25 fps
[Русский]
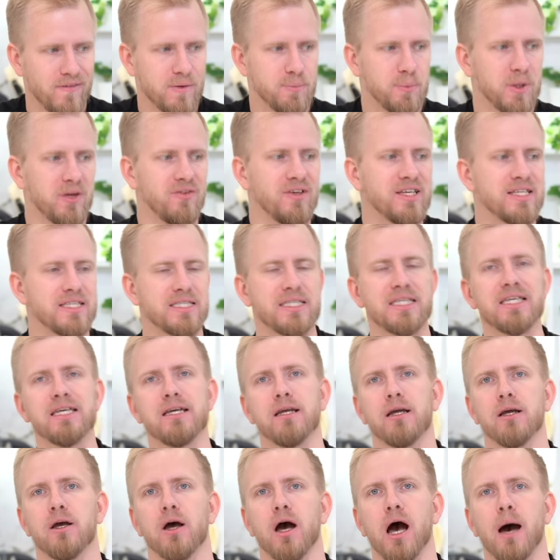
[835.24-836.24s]
Ведь
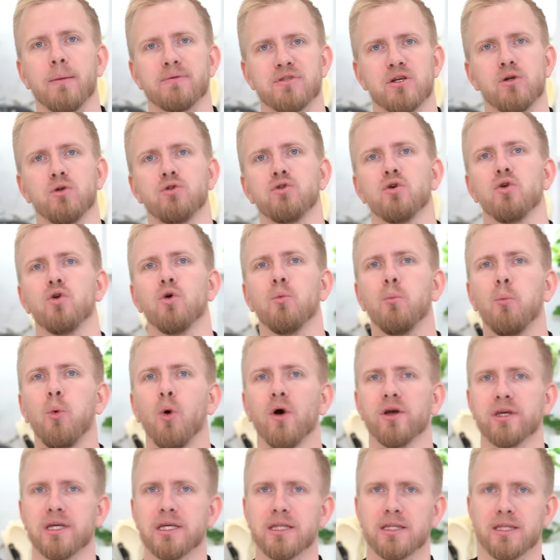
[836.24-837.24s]
привести абсолютно
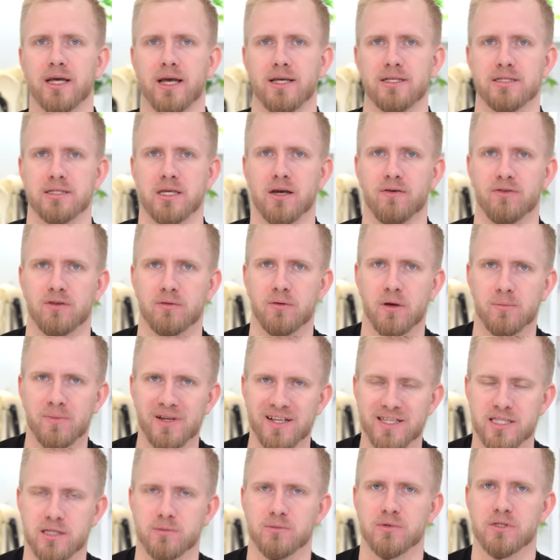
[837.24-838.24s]
любой китайский
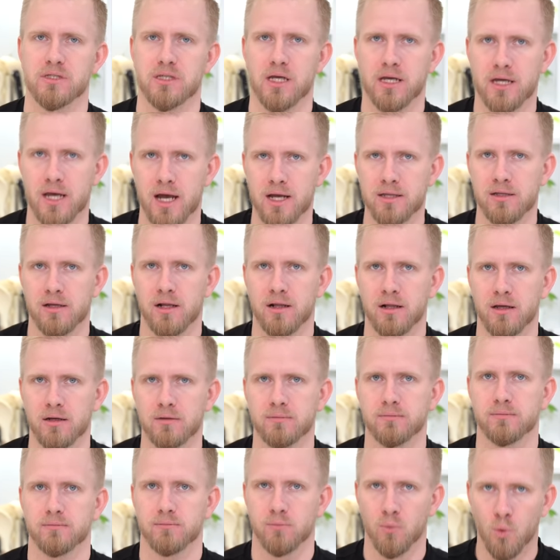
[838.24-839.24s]
автомобиль
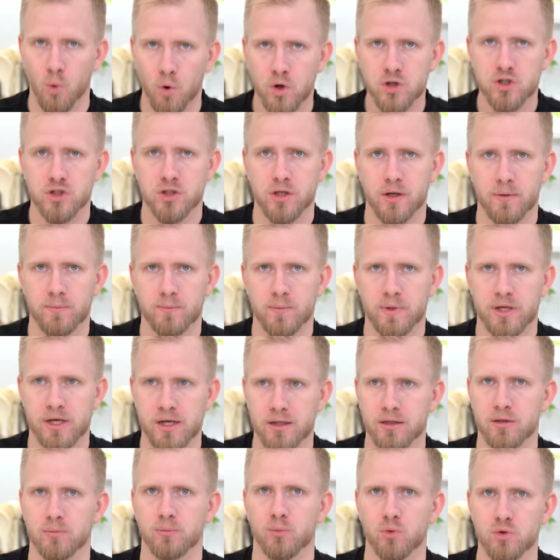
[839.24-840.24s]
самостоятельно можно, и
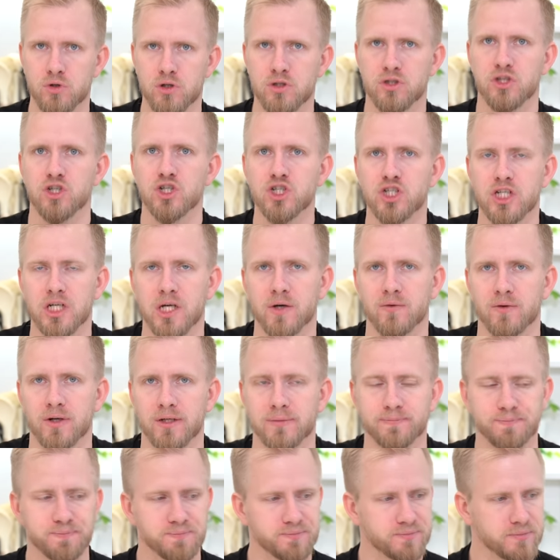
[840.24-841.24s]
это будет
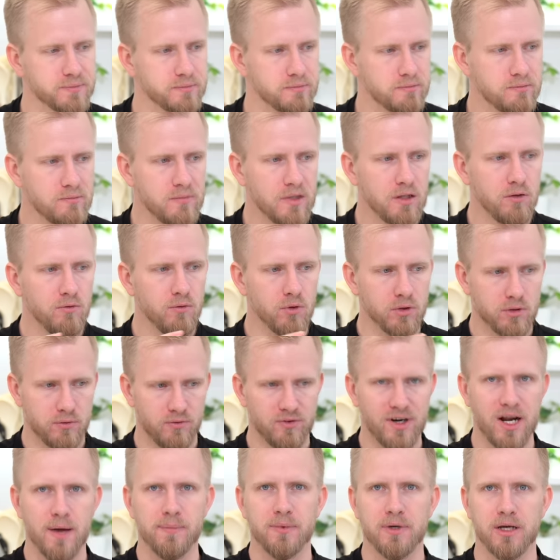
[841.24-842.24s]
дешевле. Вот
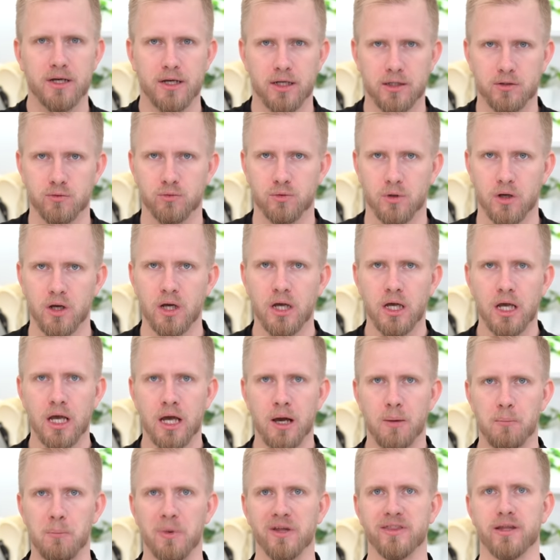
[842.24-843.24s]
в рамках этого
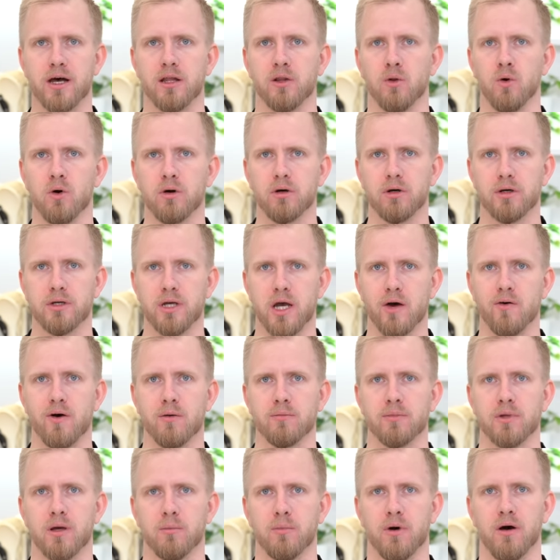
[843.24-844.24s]
монолога я
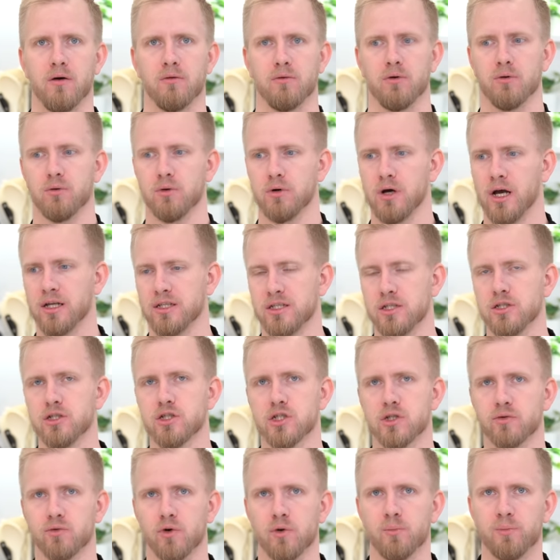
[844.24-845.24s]
вам добавлю один
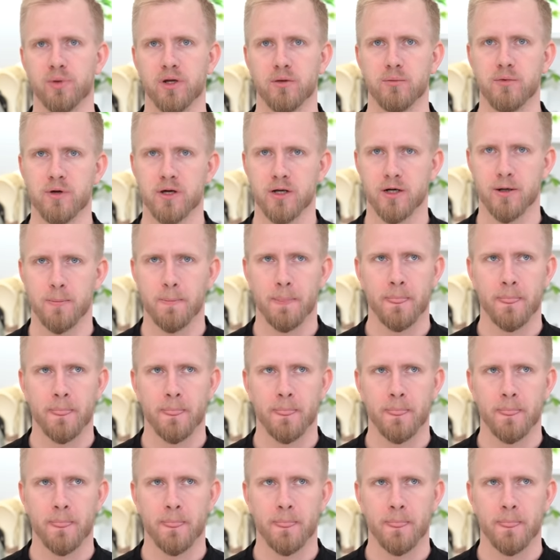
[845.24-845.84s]
живой пример.